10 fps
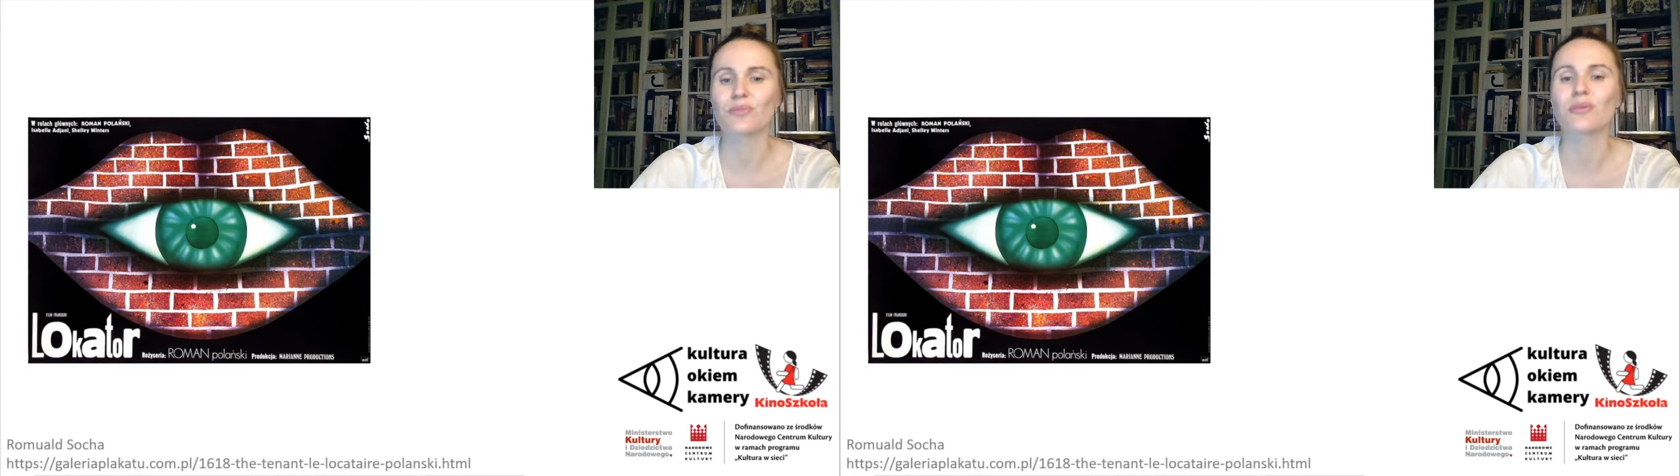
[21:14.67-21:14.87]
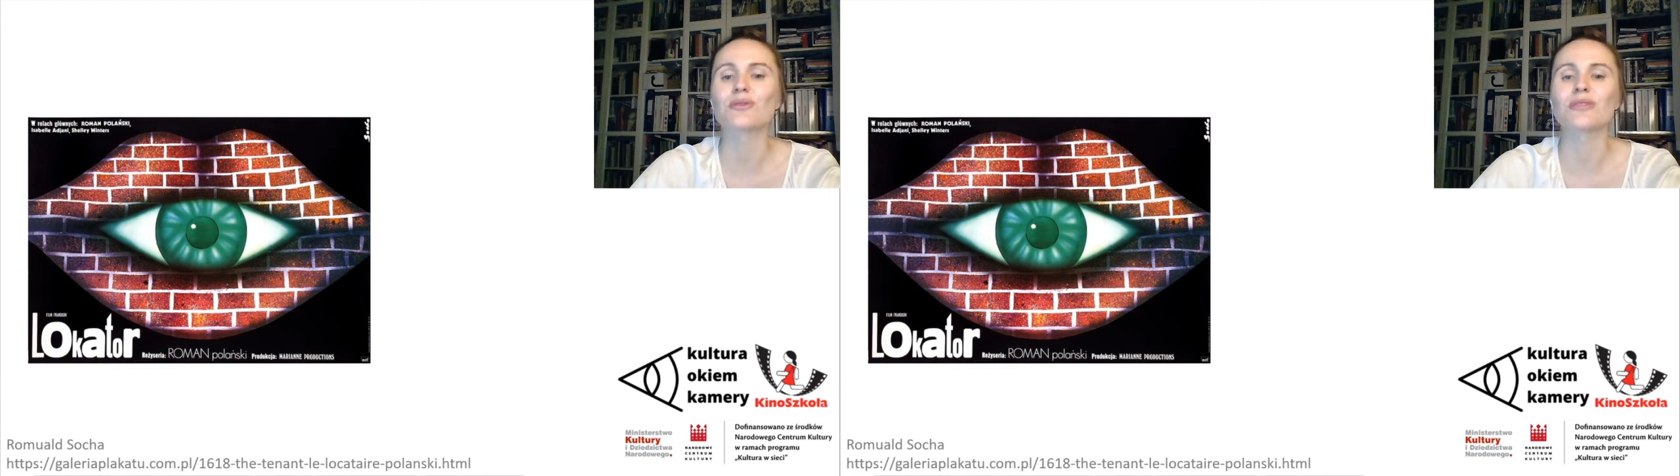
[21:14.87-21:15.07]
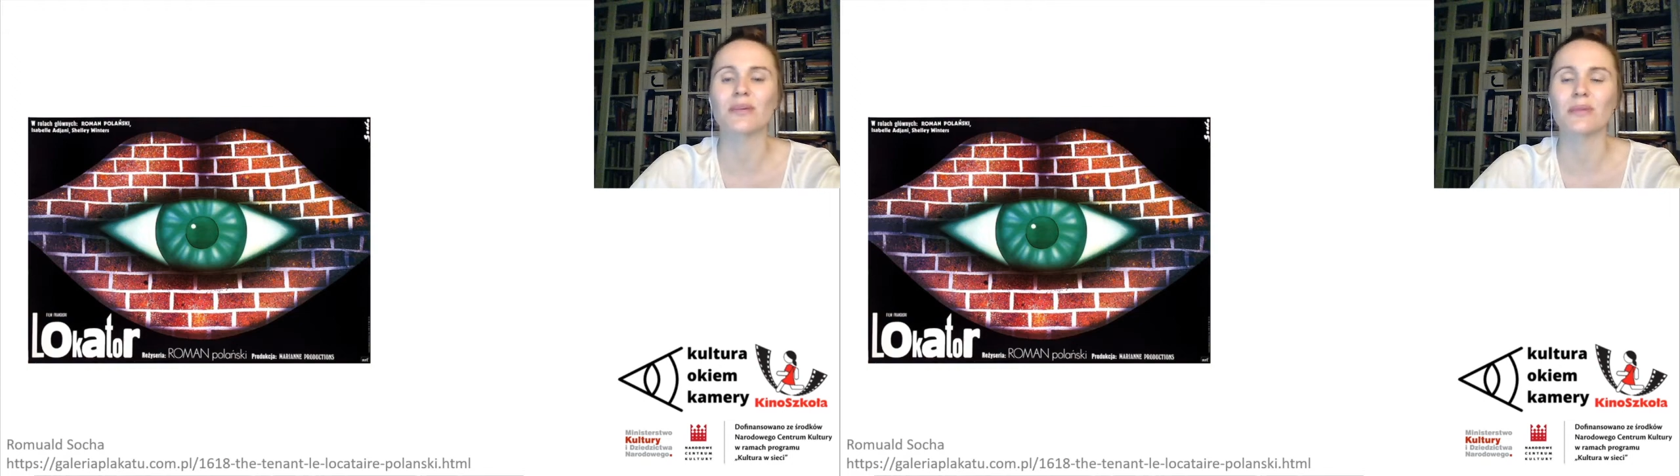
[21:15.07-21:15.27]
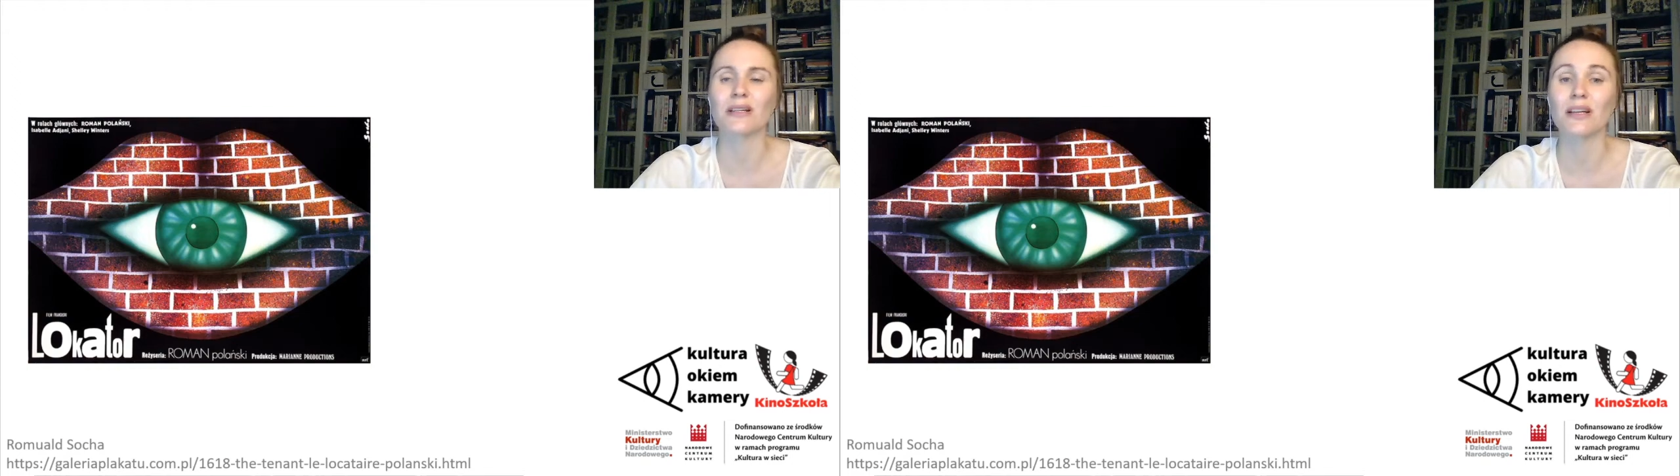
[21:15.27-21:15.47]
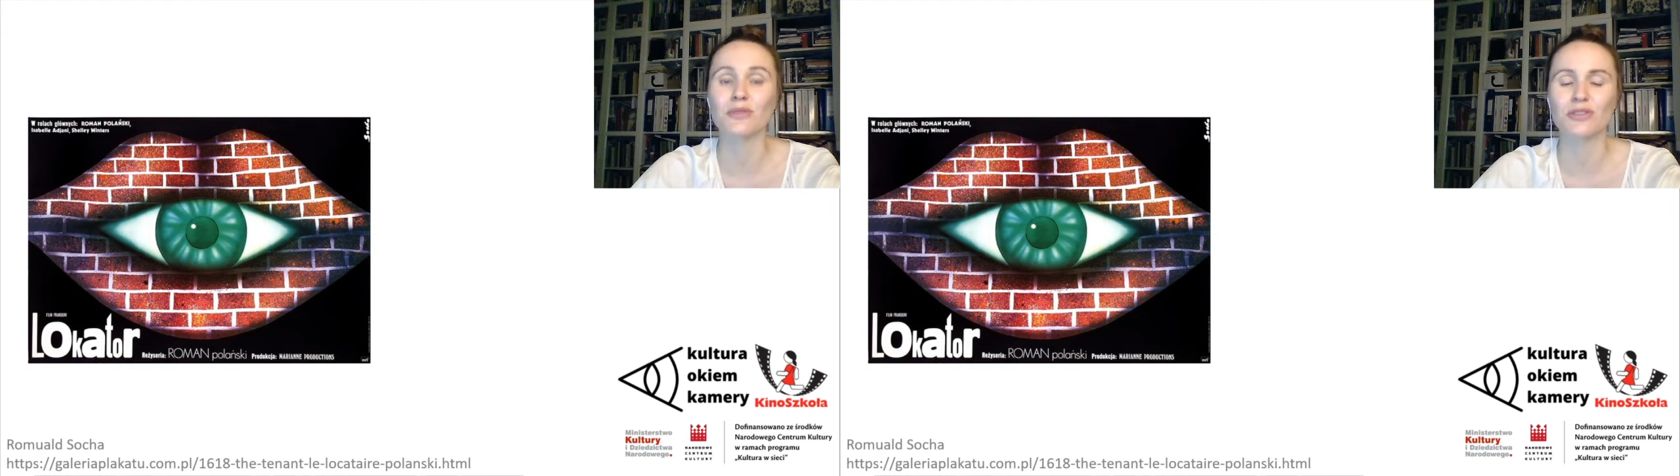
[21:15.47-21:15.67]

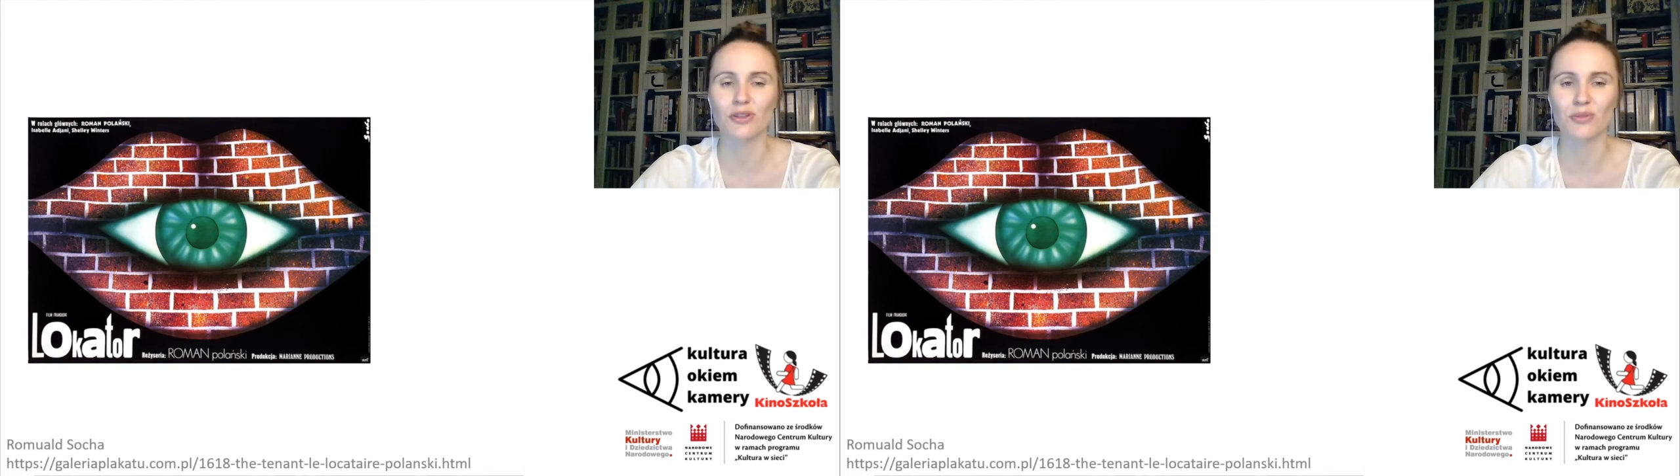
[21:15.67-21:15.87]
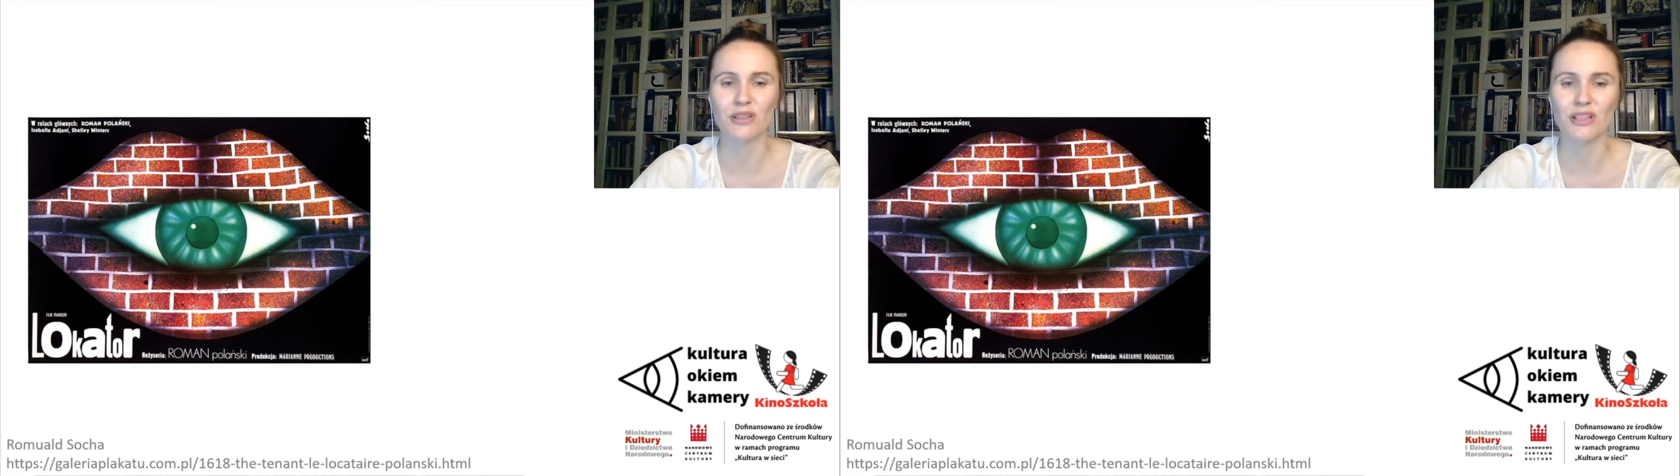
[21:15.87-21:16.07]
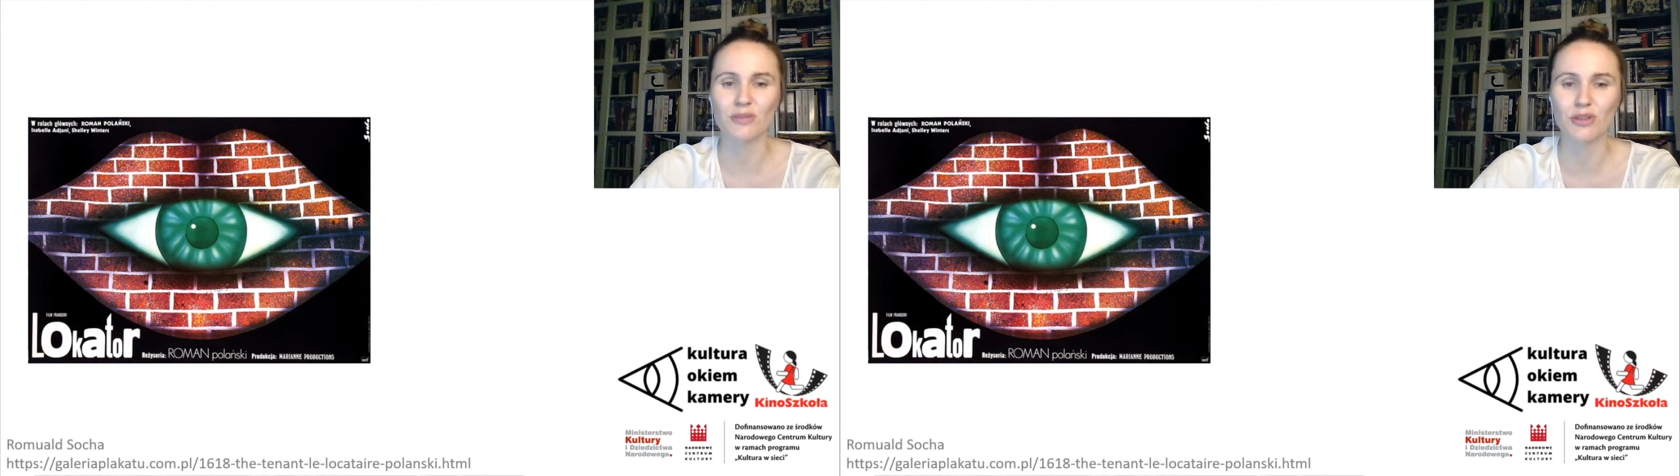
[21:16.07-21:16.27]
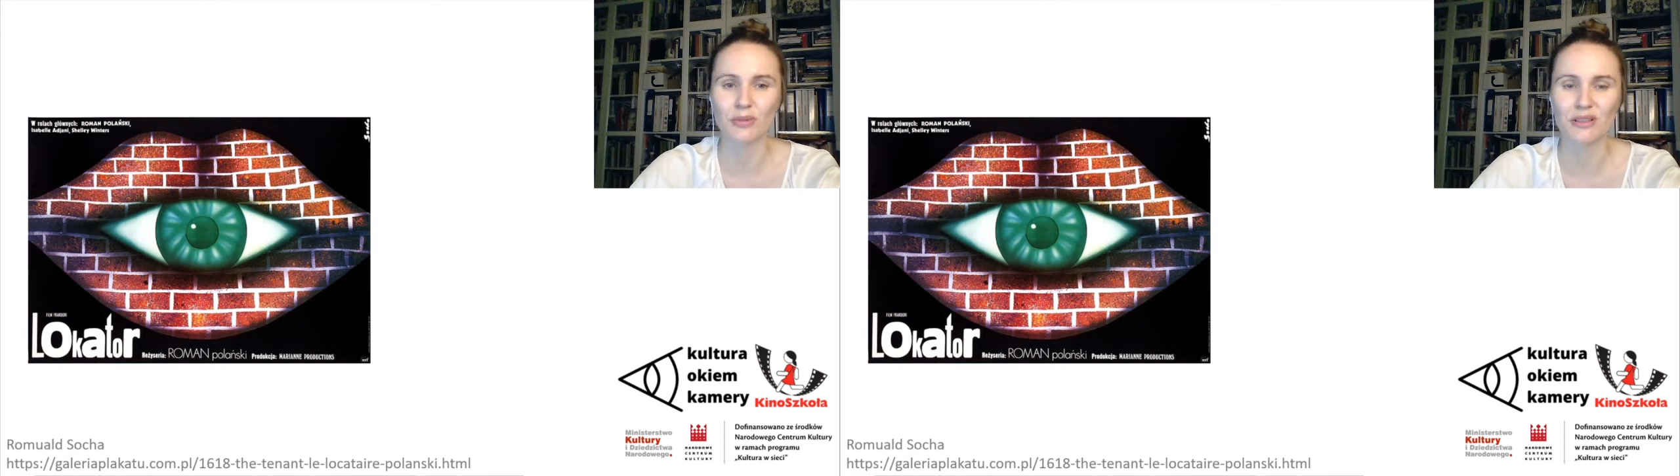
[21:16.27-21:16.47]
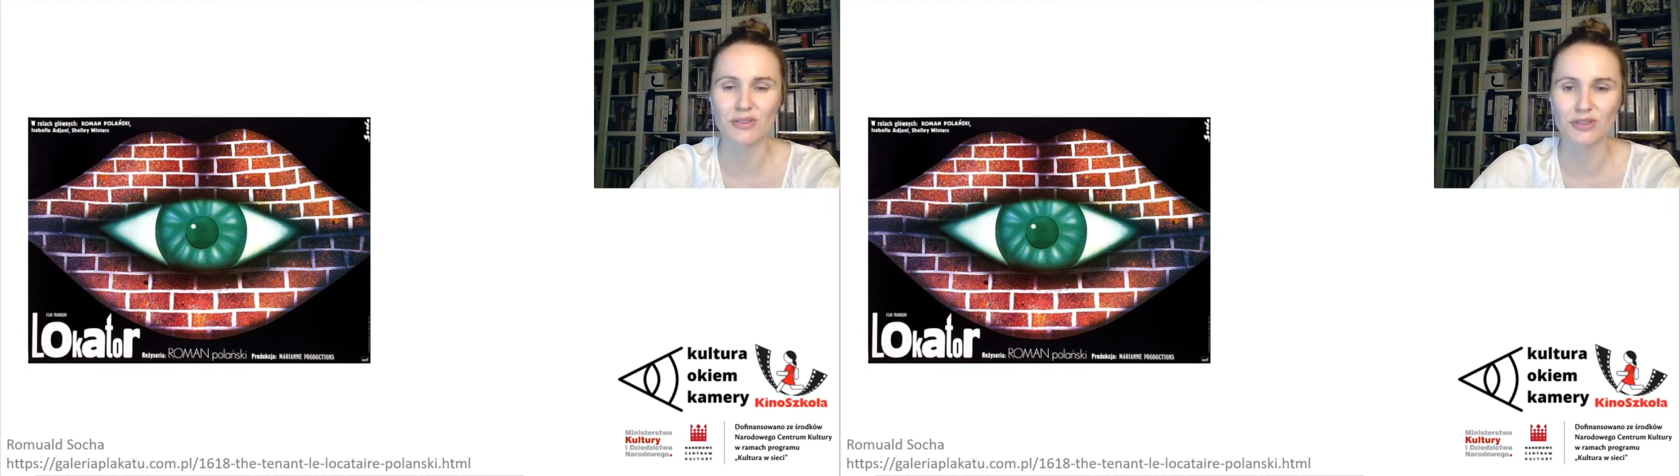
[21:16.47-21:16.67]
melodramatami czy komediami
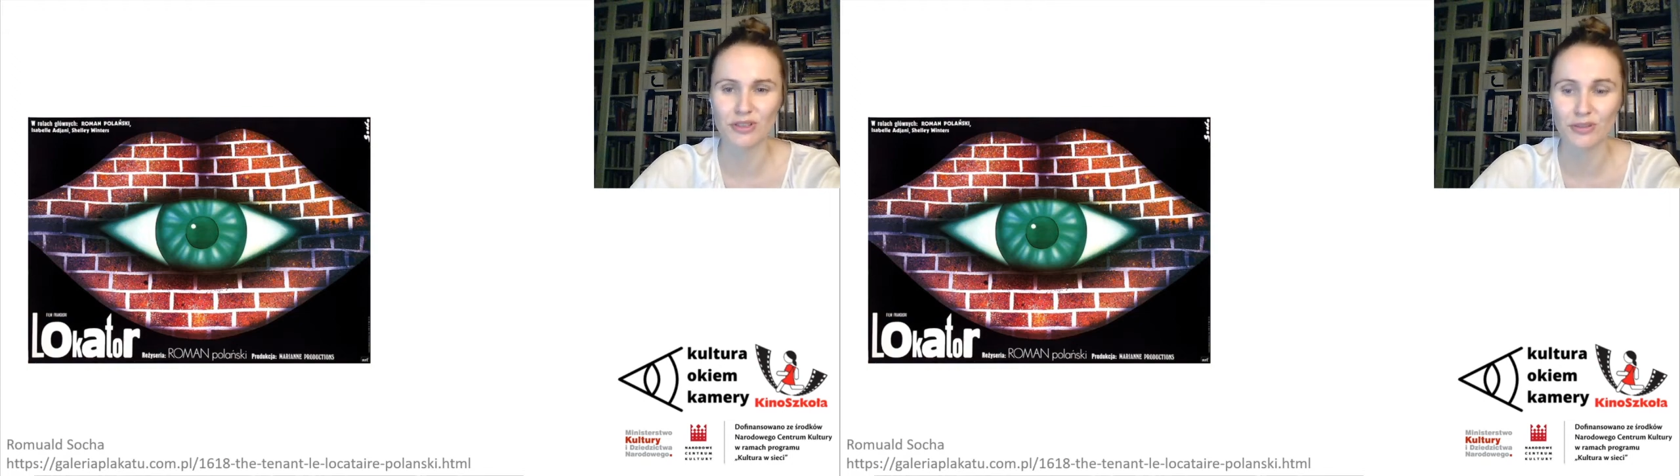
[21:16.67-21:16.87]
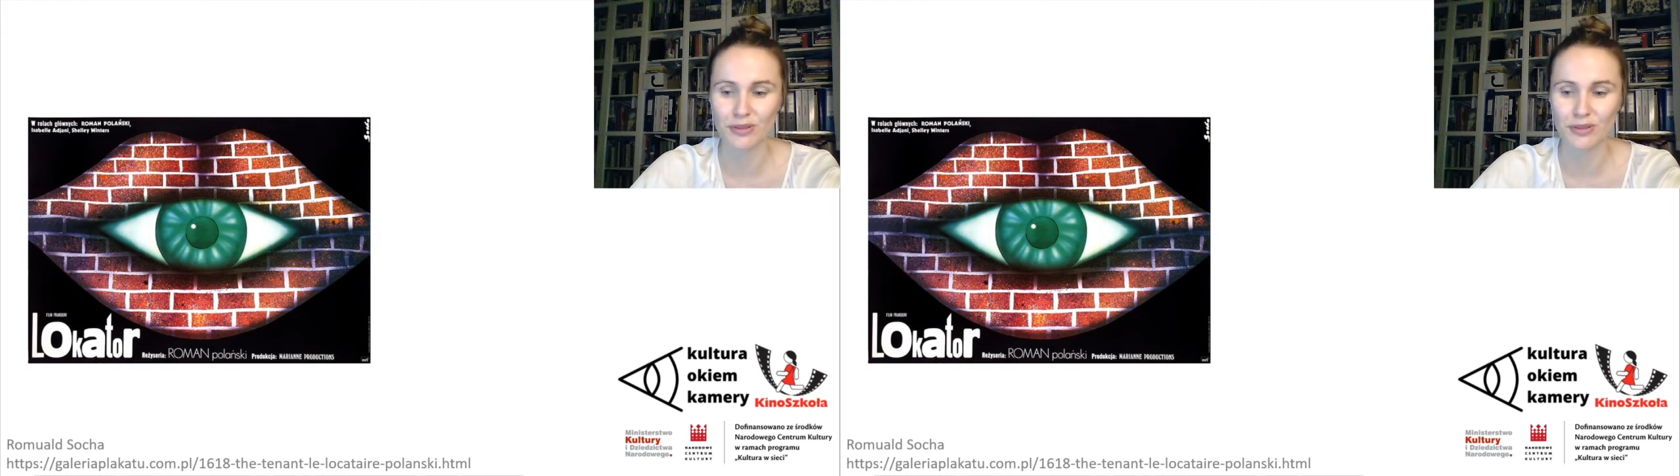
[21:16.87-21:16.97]
romantycznymi.